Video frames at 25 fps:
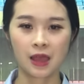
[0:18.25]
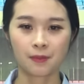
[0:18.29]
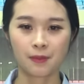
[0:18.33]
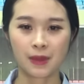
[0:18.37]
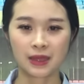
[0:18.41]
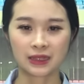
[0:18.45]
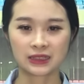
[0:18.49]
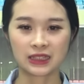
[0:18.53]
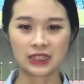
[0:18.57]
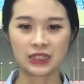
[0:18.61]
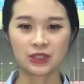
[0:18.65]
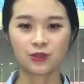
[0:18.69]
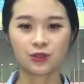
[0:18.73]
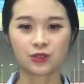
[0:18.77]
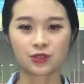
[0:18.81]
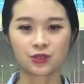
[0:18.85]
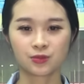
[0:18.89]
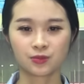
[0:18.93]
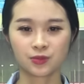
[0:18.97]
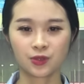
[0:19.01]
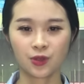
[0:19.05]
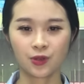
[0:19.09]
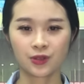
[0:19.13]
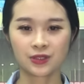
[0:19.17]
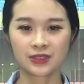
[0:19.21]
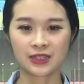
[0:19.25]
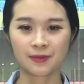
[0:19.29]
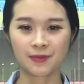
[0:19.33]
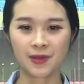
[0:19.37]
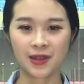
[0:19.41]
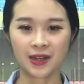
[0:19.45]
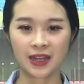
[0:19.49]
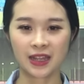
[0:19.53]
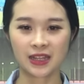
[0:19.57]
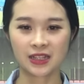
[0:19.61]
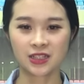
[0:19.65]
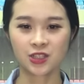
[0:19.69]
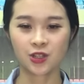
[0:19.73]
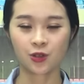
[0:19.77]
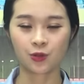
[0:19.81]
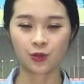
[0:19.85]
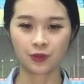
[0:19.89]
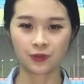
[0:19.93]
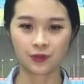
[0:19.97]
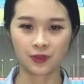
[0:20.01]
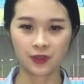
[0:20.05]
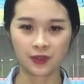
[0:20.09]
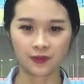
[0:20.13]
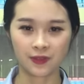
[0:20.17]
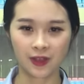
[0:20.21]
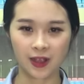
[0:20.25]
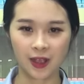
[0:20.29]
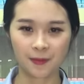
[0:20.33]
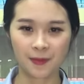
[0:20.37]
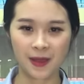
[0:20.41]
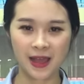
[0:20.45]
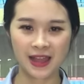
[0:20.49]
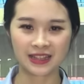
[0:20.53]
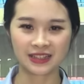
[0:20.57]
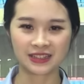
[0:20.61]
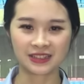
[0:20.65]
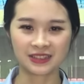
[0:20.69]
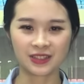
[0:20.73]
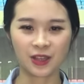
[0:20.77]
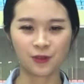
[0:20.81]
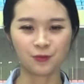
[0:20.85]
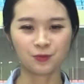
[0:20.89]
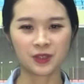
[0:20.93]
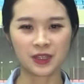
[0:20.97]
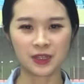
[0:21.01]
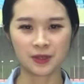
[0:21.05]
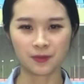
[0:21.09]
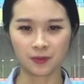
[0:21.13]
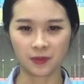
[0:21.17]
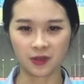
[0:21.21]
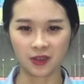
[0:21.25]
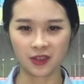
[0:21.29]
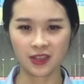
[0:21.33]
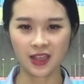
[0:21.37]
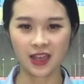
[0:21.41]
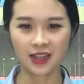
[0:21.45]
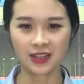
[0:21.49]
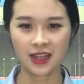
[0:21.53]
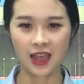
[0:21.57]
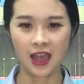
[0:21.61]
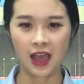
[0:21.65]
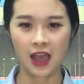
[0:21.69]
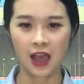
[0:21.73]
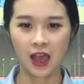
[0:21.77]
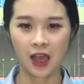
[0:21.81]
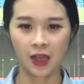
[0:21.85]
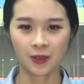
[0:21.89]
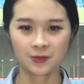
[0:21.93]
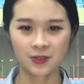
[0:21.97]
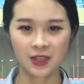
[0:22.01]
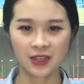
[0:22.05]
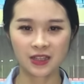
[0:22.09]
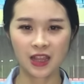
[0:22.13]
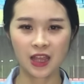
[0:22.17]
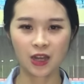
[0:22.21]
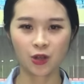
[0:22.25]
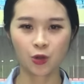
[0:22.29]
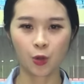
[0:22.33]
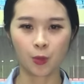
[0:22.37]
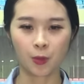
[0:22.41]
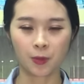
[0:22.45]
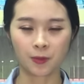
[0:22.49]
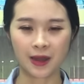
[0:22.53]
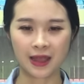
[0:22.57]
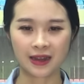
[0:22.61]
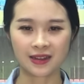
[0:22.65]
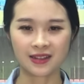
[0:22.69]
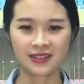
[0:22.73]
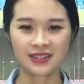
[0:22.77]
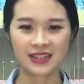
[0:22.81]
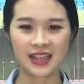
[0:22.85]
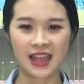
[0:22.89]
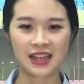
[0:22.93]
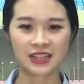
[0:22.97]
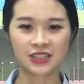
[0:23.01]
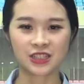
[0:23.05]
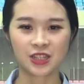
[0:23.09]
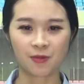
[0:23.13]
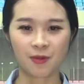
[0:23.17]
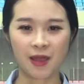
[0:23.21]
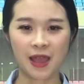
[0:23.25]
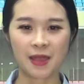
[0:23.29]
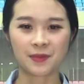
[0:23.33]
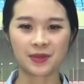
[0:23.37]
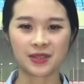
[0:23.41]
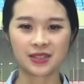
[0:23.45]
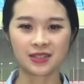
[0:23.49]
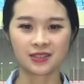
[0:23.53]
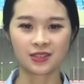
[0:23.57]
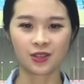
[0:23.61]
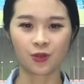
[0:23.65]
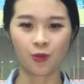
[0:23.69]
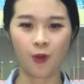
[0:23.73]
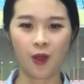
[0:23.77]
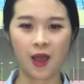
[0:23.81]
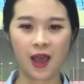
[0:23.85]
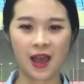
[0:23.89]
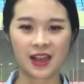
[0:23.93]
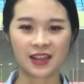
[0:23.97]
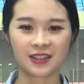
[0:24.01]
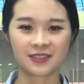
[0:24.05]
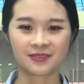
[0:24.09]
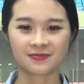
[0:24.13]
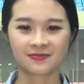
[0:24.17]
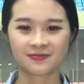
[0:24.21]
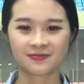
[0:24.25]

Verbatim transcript: Bản tin của chúng tôi sẽ mang đến cho quý vị và các bạn những thông tin mới nhất, hấp dẫn nhất của bóng đá nước nhà trong 24 giờ qua.